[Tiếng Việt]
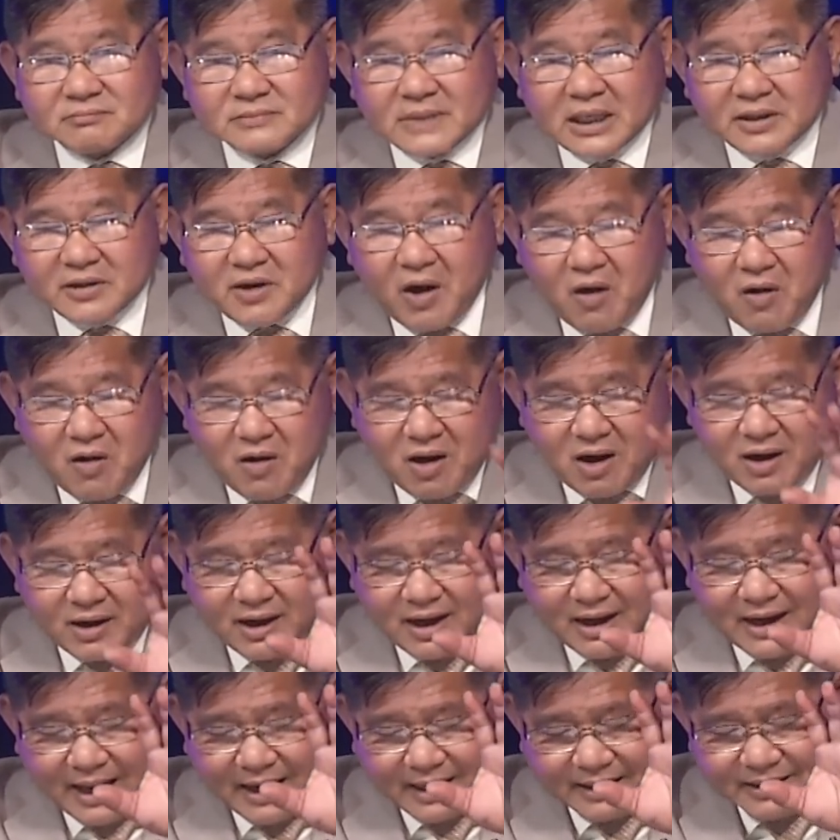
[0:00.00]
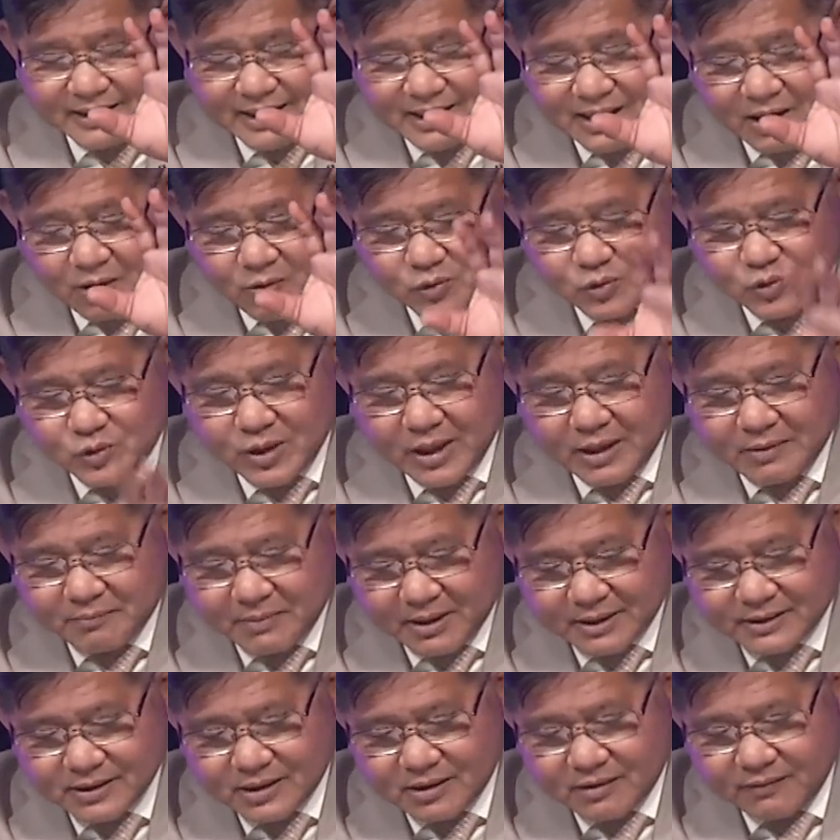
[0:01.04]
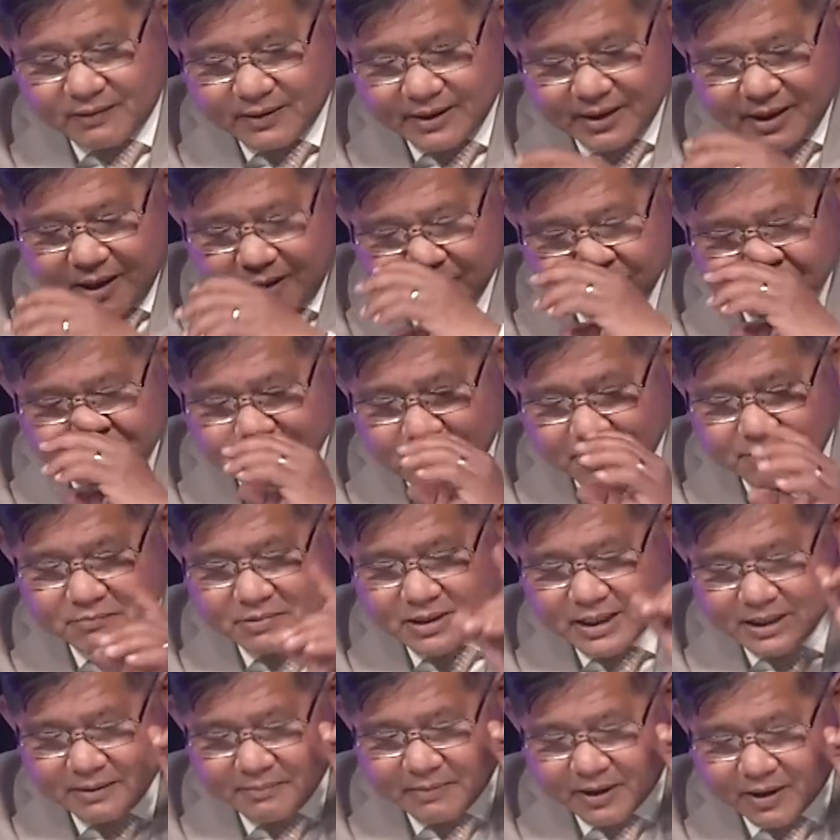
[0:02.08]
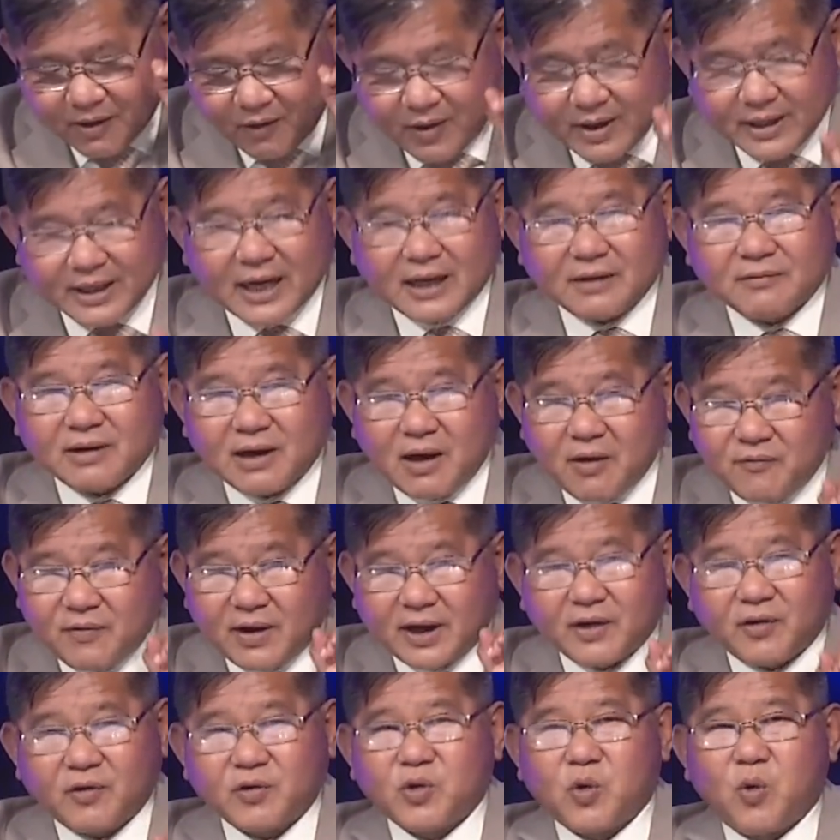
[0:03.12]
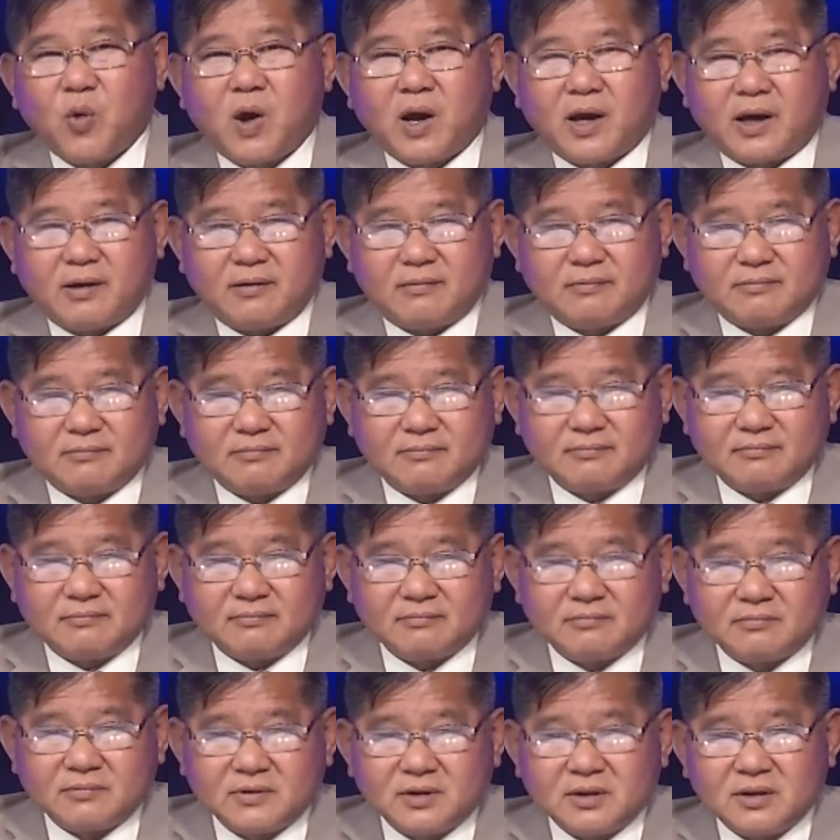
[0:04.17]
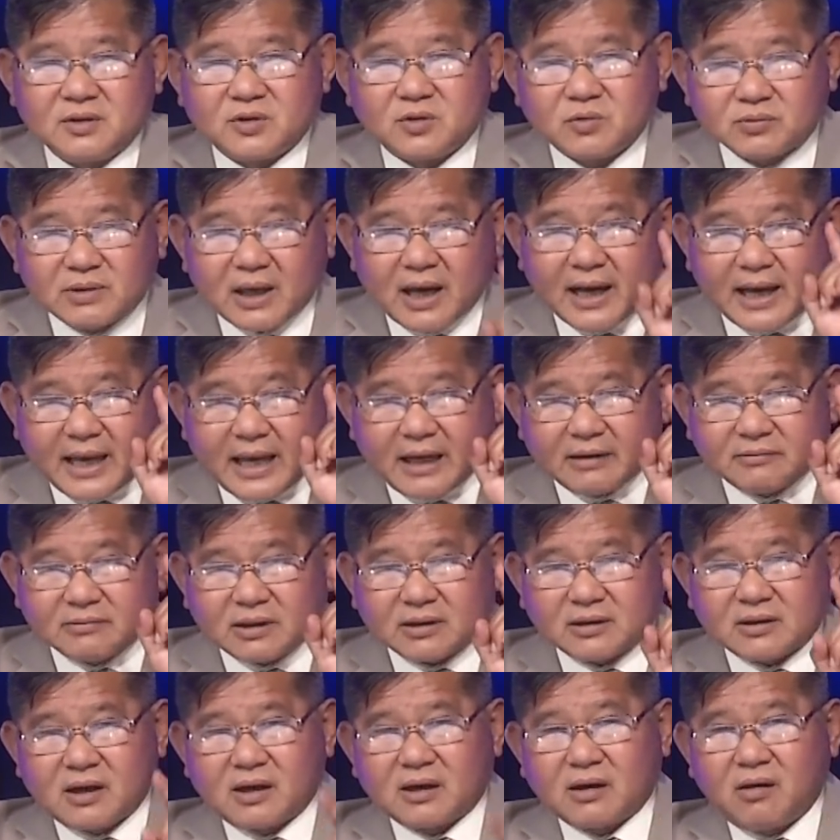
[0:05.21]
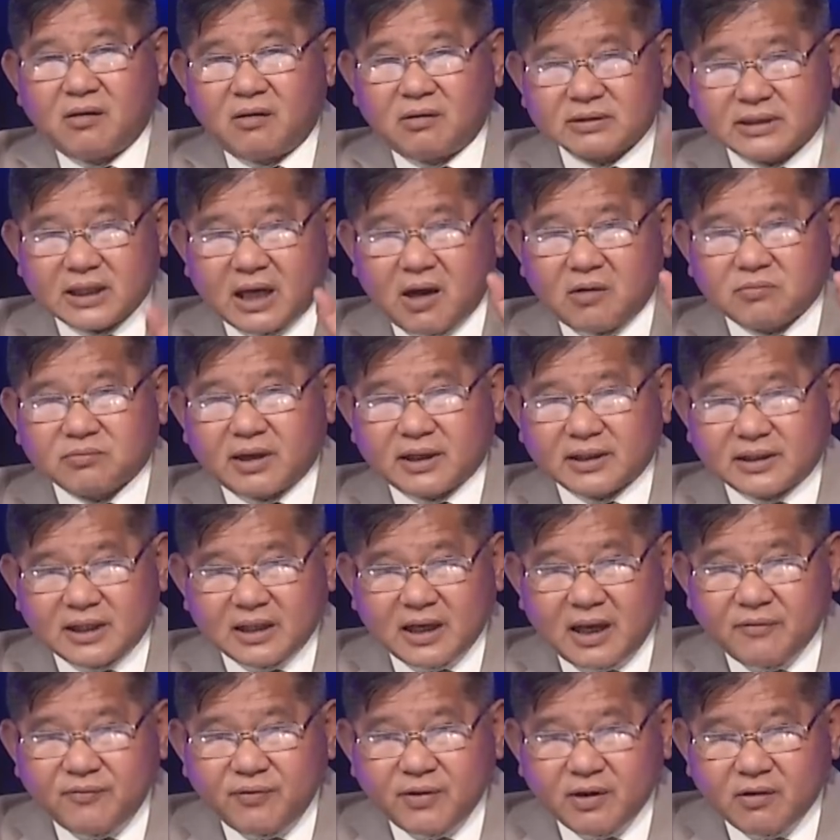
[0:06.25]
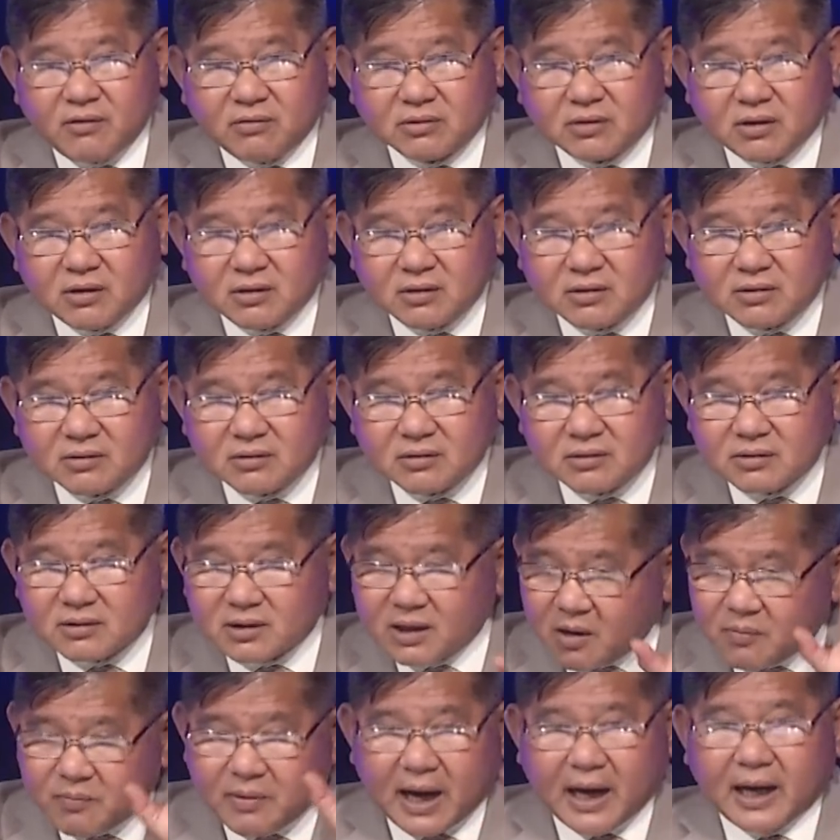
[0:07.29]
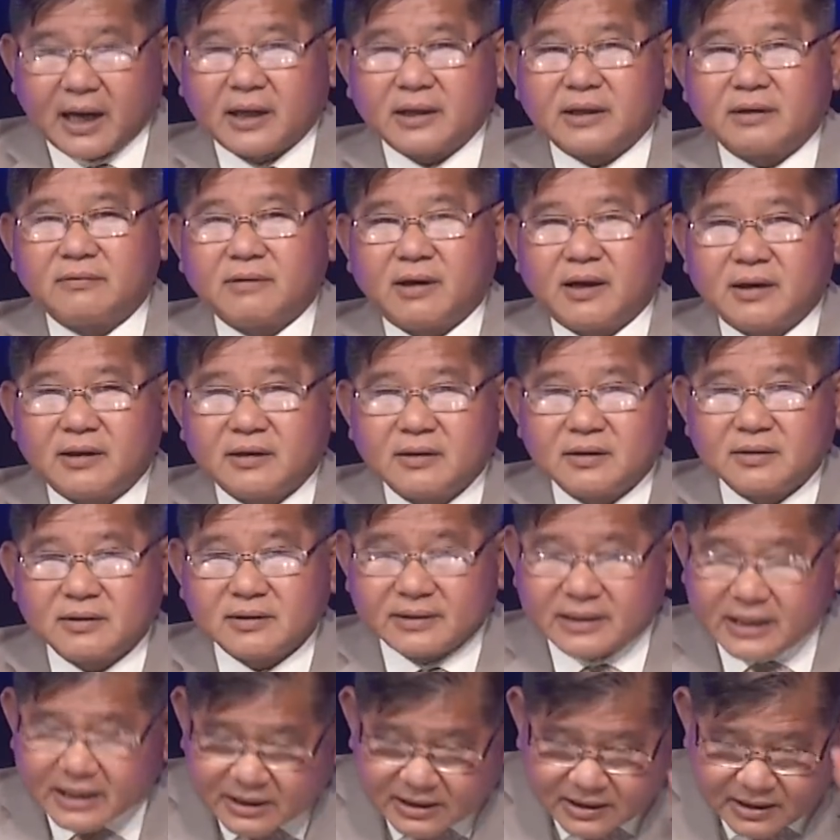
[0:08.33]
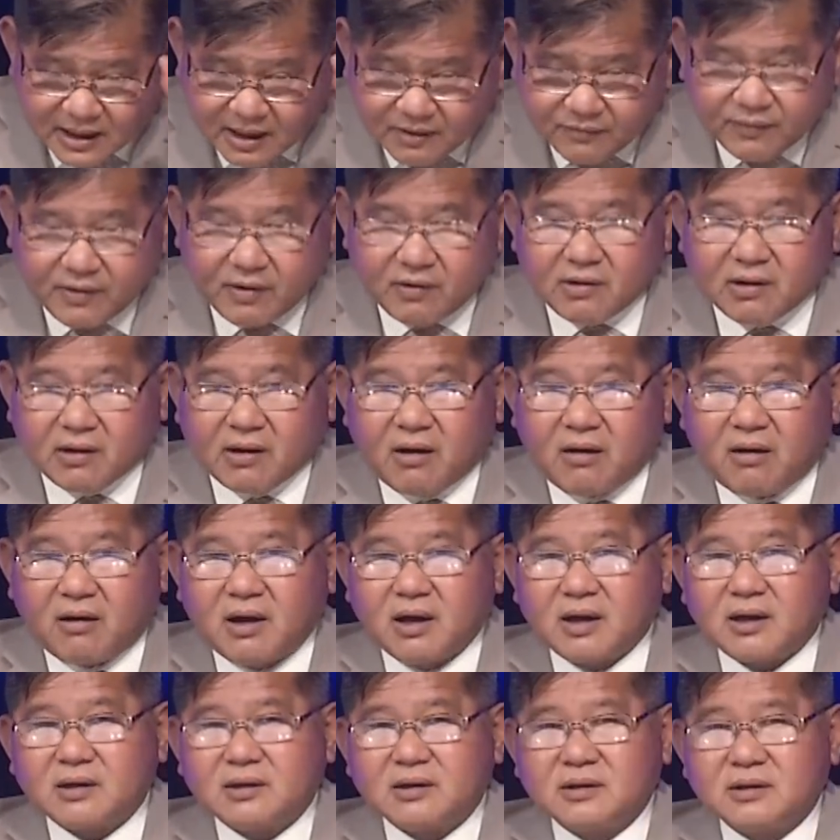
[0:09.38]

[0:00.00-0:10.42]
thì đó là, là những câu chuyện mà thưa quý vị ông Trump khi mà nói ra mà không phải nói đùa đâu chúng ta nghe chúng ta tưởng là ồ chắc ông này chỉ lấy phiếu thôi không hẳn là như vậy yes lấy phiếu là có